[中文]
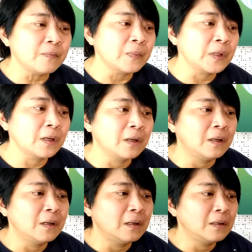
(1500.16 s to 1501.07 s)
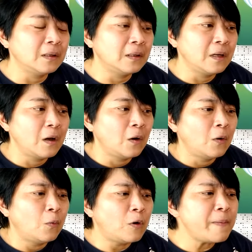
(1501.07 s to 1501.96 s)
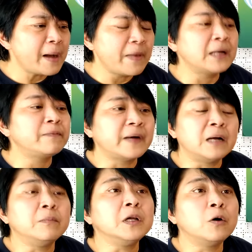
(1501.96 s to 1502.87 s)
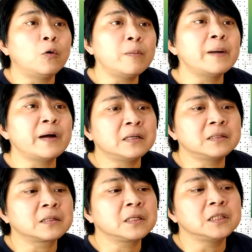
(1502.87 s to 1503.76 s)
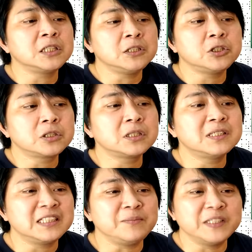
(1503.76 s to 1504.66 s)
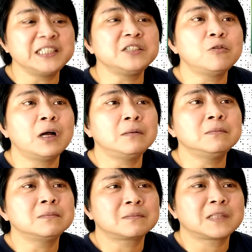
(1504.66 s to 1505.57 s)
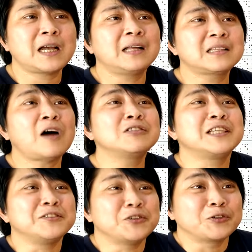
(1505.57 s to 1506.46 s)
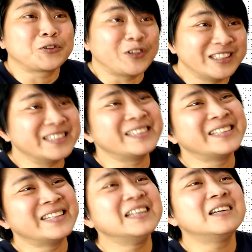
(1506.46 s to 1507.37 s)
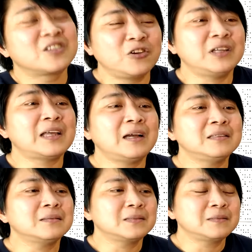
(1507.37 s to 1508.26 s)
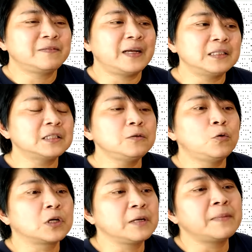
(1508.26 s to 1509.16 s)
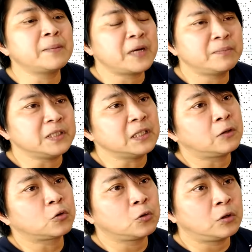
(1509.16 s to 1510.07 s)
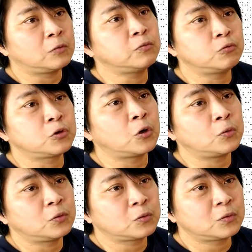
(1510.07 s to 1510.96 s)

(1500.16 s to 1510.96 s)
有特别要卖什么？我爸爸反而没有，我爸爸的个性就是你们喜欢他掏钱就对了。嗯嗯嗯，对他，反而是我跟妈妈比较多互动。